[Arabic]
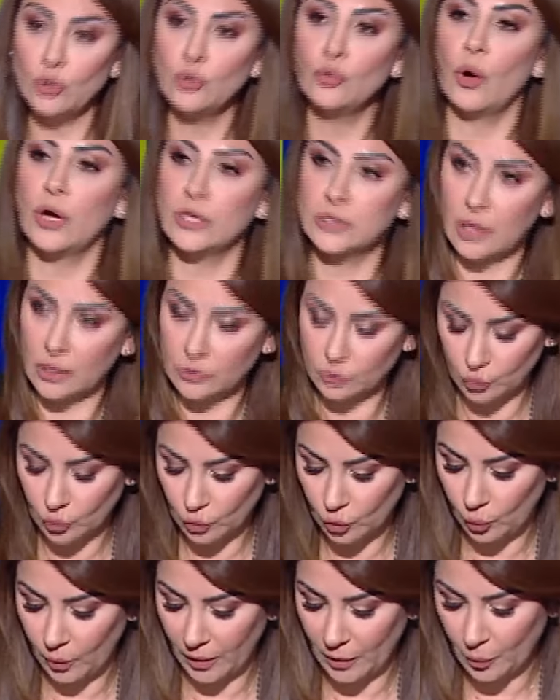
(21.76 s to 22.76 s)
انه قطعتوا
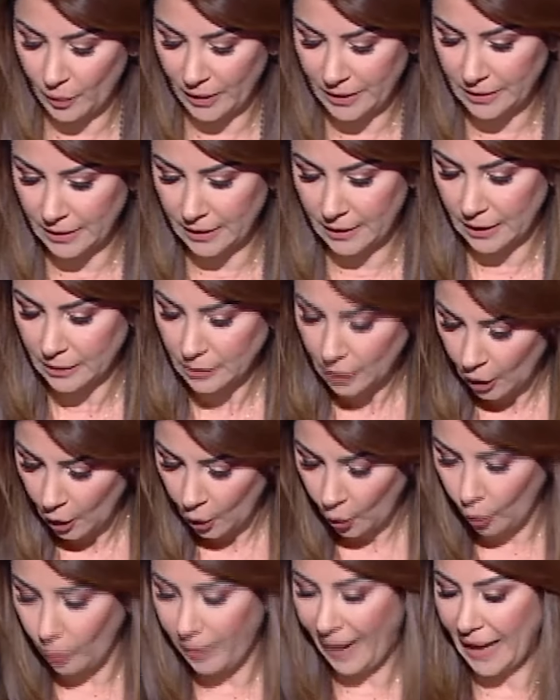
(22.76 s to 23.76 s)
له وان واي تيكت
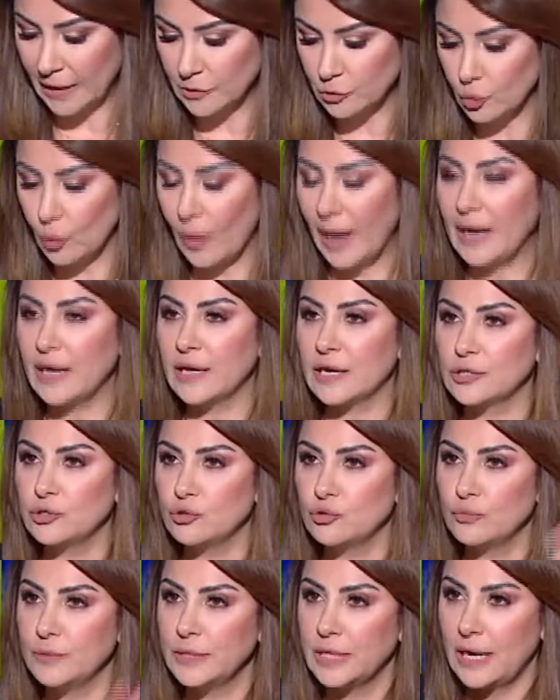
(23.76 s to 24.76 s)
وبعتوه
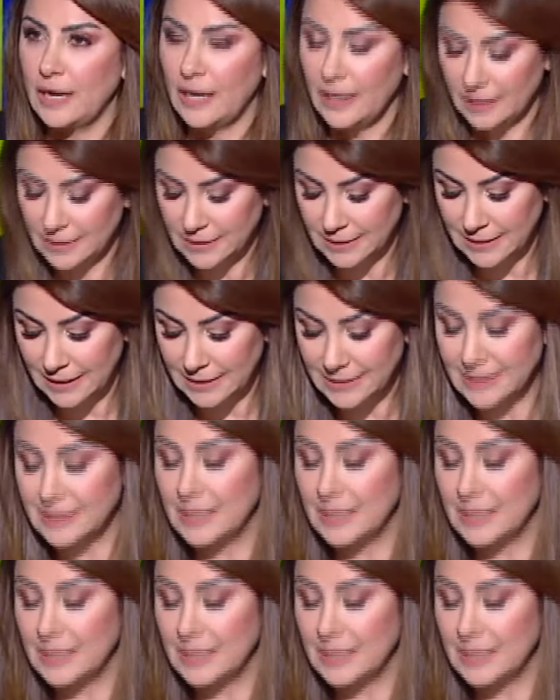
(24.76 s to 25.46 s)
اخرجتوه من الحياه اي سنه